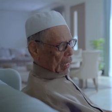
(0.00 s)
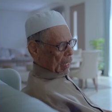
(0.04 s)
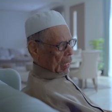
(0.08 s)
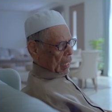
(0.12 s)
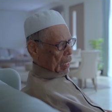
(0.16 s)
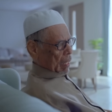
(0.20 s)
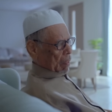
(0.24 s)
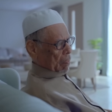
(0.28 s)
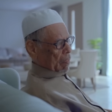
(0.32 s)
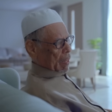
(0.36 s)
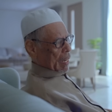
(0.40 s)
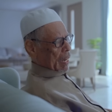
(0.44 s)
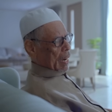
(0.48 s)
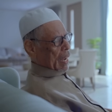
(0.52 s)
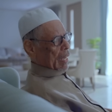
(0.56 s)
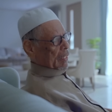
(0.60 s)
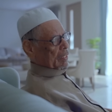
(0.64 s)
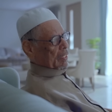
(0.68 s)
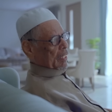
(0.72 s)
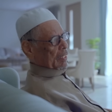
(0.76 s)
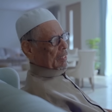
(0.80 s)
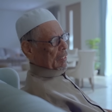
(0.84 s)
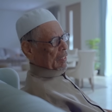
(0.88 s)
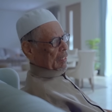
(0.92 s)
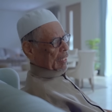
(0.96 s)
اي بالله
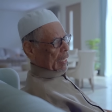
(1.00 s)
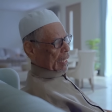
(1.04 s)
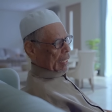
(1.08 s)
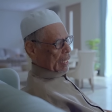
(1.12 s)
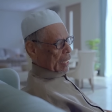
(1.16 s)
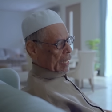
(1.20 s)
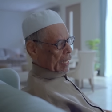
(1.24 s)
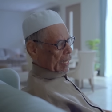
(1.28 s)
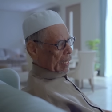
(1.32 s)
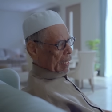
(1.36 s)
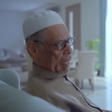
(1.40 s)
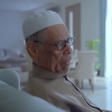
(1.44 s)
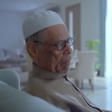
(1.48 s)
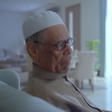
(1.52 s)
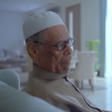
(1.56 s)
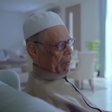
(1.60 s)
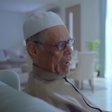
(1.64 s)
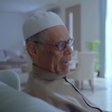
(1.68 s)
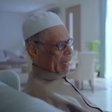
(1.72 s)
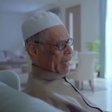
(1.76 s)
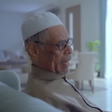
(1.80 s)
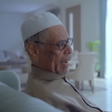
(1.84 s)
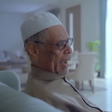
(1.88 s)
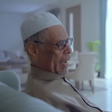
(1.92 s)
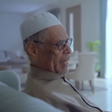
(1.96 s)
اطقطق عليك
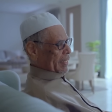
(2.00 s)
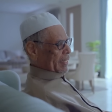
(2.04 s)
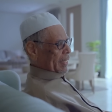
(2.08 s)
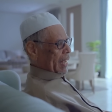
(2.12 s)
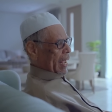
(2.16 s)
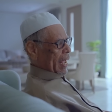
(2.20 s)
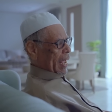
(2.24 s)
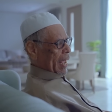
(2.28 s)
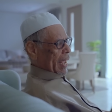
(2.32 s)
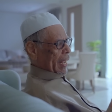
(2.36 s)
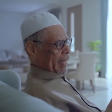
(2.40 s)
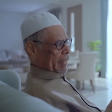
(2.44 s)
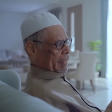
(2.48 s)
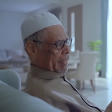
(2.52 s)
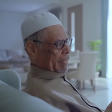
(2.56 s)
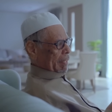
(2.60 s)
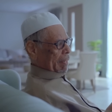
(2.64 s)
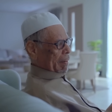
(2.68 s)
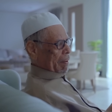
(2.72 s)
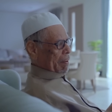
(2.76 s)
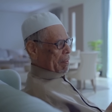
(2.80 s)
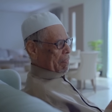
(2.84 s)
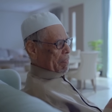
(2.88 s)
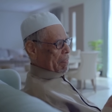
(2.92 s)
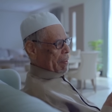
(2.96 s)
فقاسات
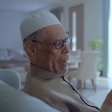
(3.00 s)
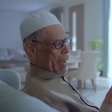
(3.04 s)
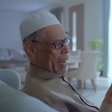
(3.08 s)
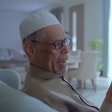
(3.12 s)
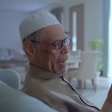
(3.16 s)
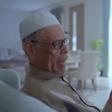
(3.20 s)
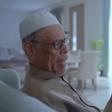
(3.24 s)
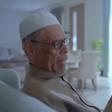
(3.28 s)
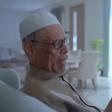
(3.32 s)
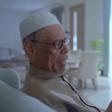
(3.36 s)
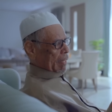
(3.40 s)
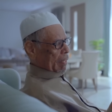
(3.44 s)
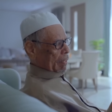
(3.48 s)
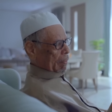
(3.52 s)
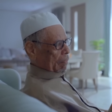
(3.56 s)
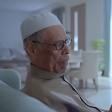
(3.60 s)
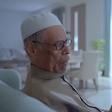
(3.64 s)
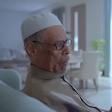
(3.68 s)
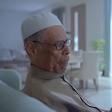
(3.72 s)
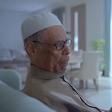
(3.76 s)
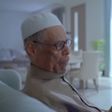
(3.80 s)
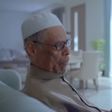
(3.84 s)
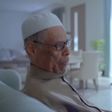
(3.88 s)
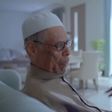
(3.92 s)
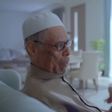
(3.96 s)
وبيض
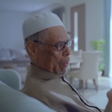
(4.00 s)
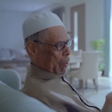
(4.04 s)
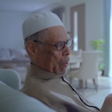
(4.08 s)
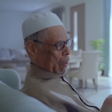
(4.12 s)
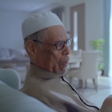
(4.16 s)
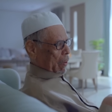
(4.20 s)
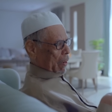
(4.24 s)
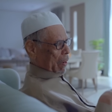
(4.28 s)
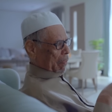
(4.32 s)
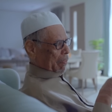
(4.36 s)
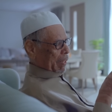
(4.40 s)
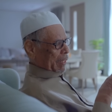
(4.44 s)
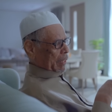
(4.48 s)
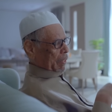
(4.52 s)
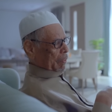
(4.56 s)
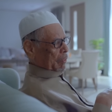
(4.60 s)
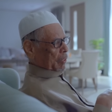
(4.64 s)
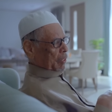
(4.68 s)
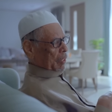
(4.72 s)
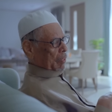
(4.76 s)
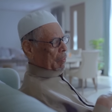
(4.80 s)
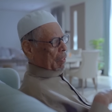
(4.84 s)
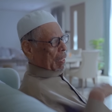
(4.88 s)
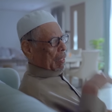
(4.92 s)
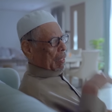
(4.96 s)
وفروخ ادري شنو